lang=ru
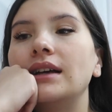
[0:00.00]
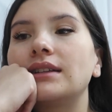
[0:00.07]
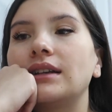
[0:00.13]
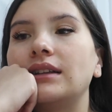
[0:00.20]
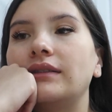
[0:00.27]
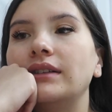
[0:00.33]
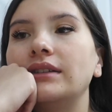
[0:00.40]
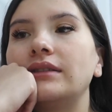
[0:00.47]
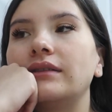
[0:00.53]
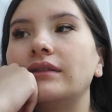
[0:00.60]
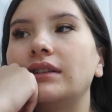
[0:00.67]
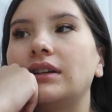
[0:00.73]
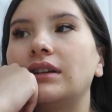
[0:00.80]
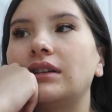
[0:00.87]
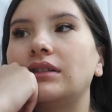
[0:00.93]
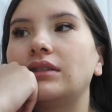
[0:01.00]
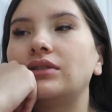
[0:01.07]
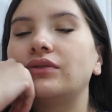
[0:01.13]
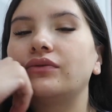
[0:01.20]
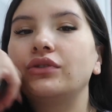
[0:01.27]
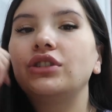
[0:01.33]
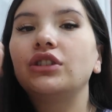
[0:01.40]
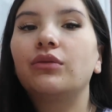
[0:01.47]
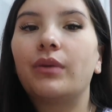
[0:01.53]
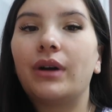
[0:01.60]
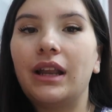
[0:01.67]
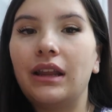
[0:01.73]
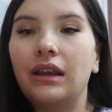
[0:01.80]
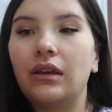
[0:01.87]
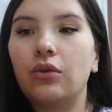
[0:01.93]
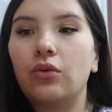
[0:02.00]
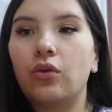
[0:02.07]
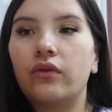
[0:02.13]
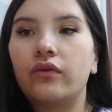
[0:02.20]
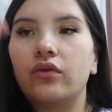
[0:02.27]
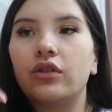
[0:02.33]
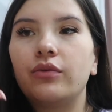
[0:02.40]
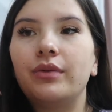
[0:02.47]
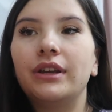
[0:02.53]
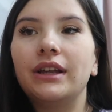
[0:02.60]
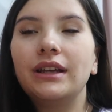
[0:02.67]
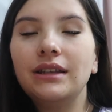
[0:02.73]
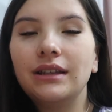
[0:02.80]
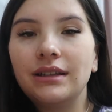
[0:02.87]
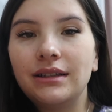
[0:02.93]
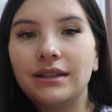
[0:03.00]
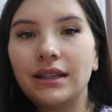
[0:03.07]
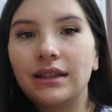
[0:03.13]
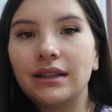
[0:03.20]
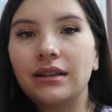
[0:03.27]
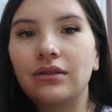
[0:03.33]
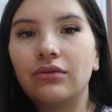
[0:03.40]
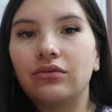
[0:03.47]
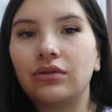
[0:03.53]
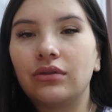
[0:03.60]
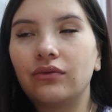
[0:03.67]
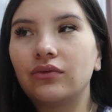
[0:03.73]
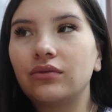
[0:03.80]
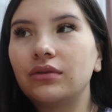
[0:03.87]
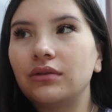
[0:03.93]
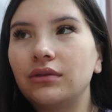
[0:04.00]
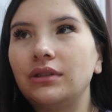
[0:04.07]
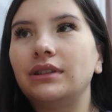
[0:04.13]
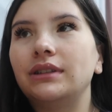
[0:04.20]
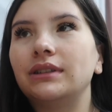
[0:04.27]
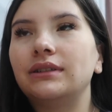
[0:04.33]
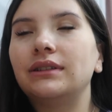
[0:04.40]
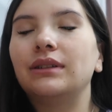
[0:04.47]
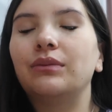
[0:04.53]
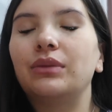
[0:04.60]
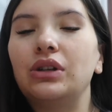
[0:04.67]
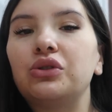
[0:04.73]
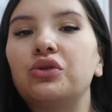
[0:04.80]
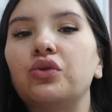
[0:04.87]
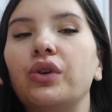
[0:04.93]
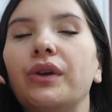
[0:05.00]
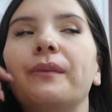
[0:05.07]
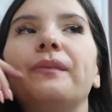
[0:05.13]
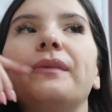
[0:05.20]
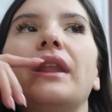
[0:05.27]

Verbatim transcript: соответственно, животик маленький, у кого к передней стенке, у того, естественно, большой.